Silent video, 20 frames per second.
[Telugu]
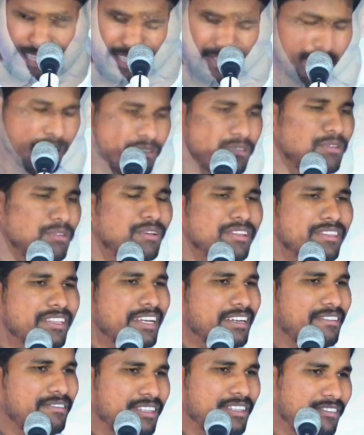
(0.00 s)
రోజుల్లో
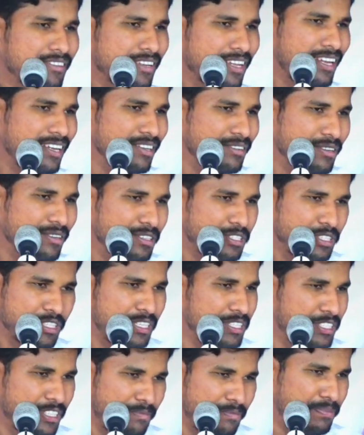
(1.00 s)
ఇందాక విధవరాళ్ళ గురించి
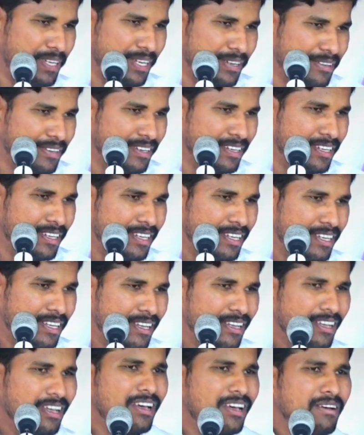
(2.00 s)
నేను చెప్పాను
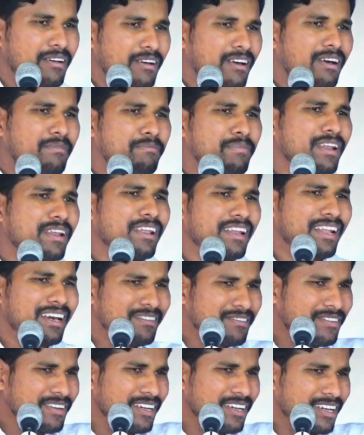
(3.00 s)

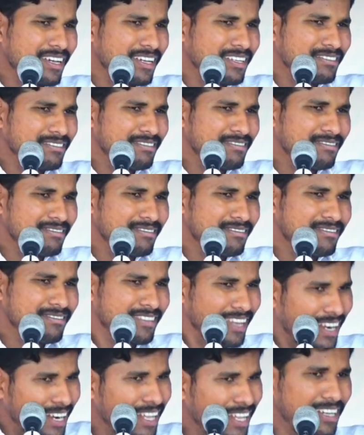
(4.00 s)
పలానామ
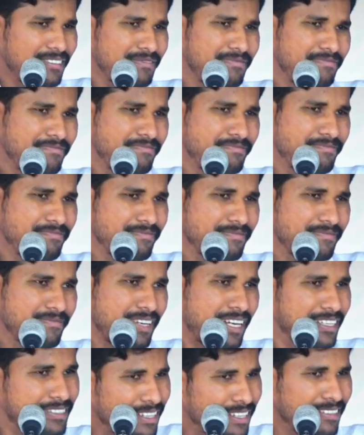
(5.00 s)
తేడా
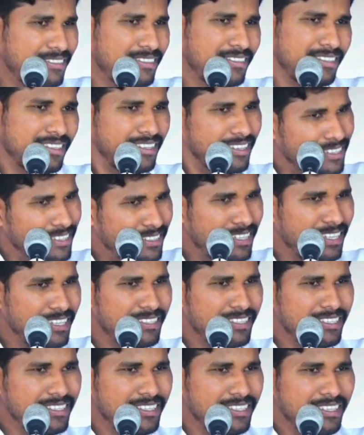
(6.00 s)
అటు వెళ్తుంది ఇటు
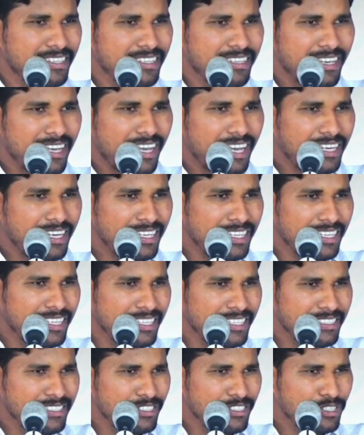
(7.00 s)
వెళ్తుంది అని
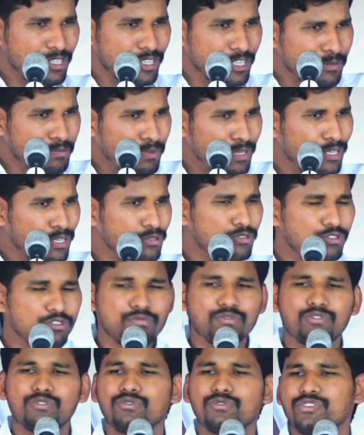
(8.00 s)
చెడిపోయిన
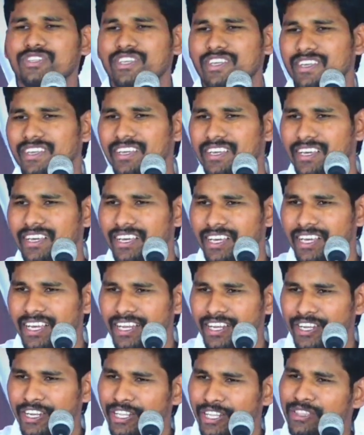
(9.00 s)
చూపు చూసి
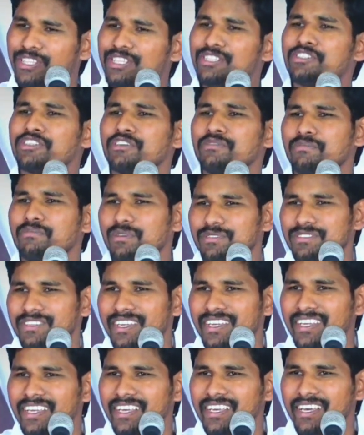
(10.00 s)

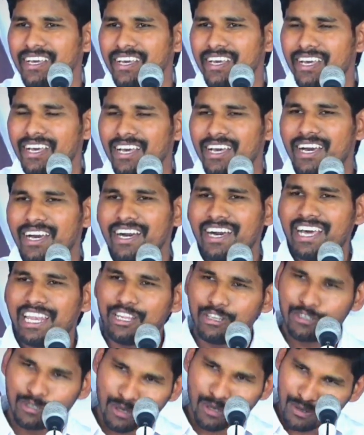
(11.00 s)
నిందించకపోతే
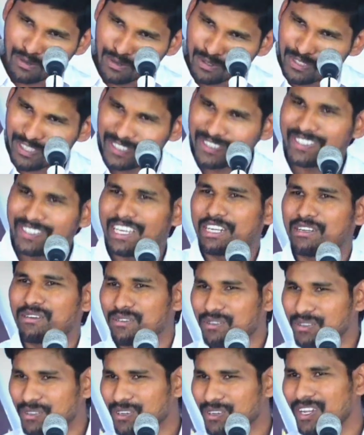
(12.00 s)
వాళ్ళ ఇంట్లో
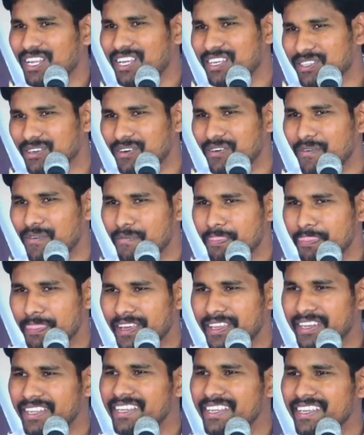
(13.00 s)
తినటానికి ఉందో లేదో
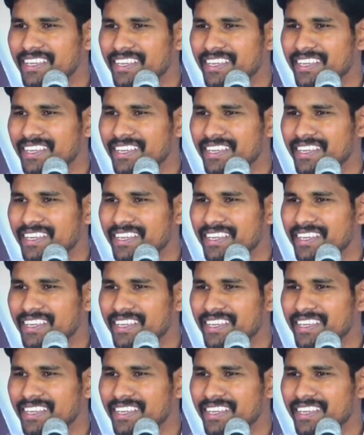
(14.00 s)
అని